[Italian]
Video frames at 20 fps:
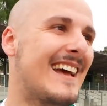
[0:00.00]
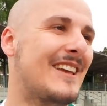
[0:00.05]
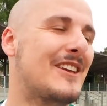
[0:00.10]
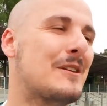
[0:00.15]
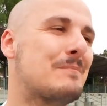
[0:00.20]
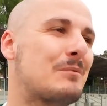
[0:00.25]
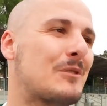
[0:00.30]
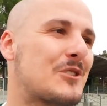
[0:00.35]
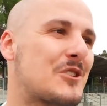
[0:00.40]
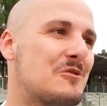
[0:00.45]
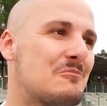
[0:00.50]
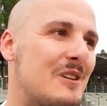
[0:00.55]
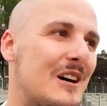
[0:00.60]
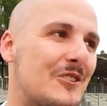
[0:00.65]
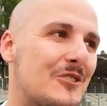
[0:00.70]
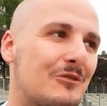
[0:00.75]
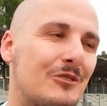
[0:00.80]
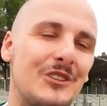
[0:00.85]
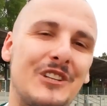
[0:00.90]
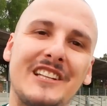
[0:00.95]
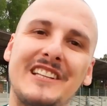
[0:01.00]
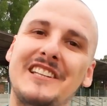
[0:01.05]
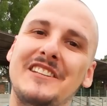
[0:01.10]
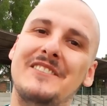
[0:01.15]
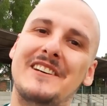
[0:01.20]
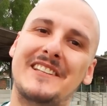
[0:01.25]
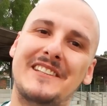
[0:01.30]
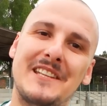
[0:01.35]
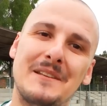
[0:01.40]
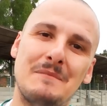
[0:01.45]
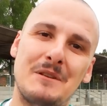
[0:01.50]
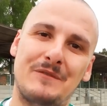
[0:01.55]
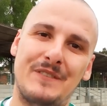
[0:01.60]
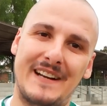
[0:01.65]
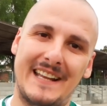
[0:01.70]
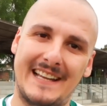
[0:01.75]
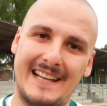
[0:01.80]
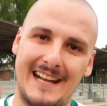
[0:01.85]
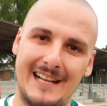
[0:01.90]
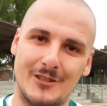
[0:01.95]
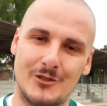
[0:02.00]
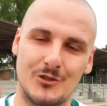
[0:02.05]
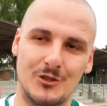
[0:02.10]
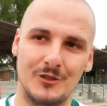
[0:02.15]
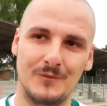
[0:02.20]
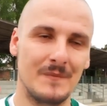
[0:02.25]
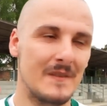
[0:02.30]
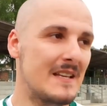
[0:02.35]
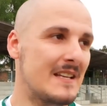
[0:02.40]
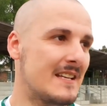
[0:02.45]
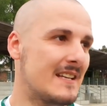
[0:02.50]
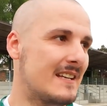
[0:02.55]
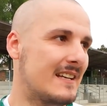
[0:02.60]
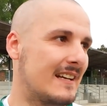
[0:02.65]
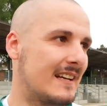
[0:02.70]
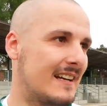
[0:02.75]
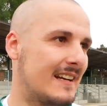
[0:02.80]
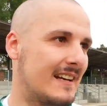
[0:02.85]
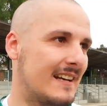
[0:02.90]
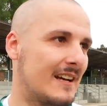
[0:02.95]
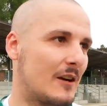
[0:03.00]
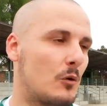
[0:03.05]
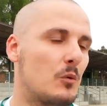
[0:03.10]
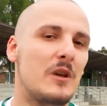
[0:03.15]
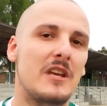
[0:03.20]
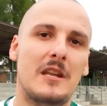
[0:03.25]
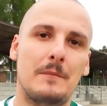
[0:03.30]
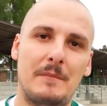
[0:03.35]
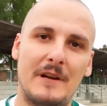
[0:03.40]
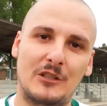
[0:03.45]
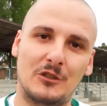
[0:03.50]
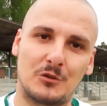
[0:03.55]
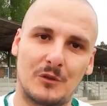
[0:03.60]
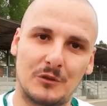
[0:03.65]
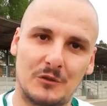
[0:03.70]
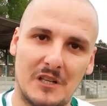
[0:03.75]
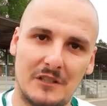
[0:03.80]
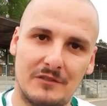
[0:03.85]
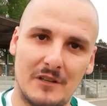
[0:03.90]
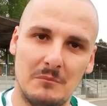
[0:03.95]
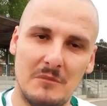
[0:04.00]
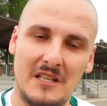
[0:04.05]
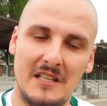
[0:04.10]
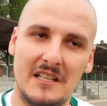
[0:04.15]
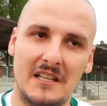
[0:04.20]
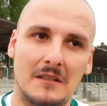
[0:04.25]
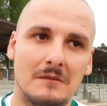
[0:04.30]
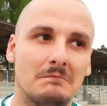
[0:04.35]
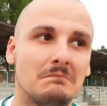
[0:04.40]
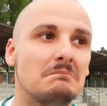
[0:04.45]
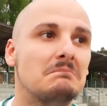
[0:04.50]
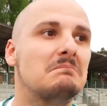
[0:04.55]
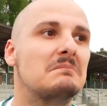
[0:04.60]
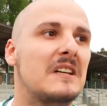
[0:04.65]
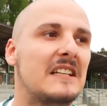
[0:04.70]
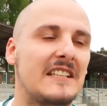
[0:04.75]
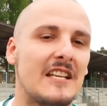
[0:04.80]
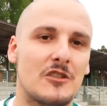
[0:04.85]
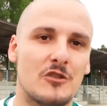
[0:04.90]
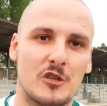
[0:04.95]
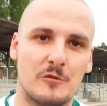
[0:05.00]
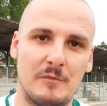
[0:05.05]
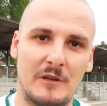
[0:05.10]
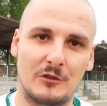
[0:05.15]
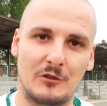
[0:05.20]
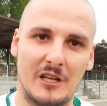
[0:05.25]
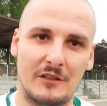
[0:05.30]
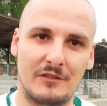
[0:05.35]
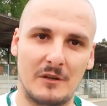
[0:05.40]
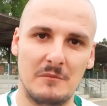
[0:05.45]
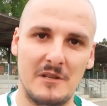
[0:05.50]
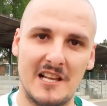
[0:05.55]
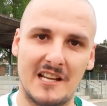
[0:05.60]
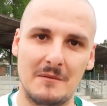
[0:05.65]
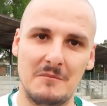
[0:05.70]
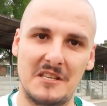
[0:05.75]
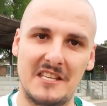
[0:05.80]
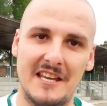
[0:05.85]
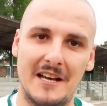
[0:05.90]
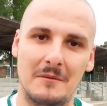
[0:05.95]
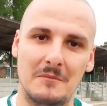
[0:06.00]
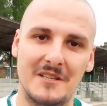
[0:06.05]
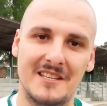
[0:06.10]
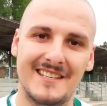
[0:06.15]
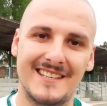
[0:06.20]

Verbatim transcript: Io il prossimo anno voglio di divertirmi e fare calcio, eh, qui ripeto ho trovato una famiglia, adesso aspetto la famiglia che mi chiami.